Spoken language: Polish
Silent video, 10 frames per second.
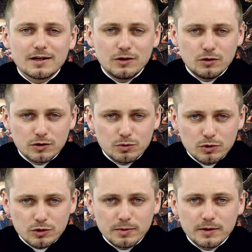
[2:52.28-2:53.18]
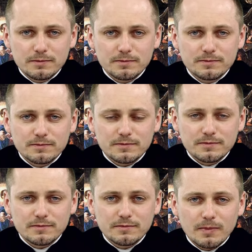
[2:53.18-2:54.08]
i do służby.
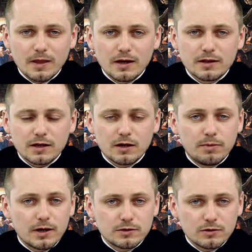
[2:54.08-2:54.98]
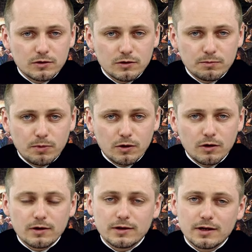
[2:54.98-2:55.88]
Takiej bardzo
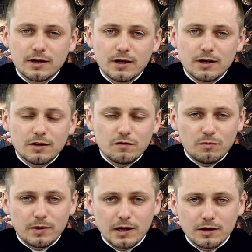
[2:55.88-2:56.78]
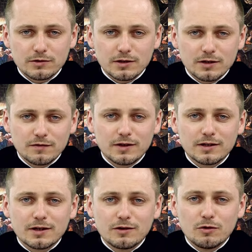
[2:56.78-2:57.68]
pokornej, wymagającej
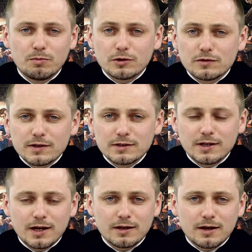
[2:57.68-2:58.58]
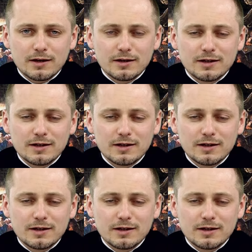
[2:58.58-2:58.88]
wielkiego poświęcenia,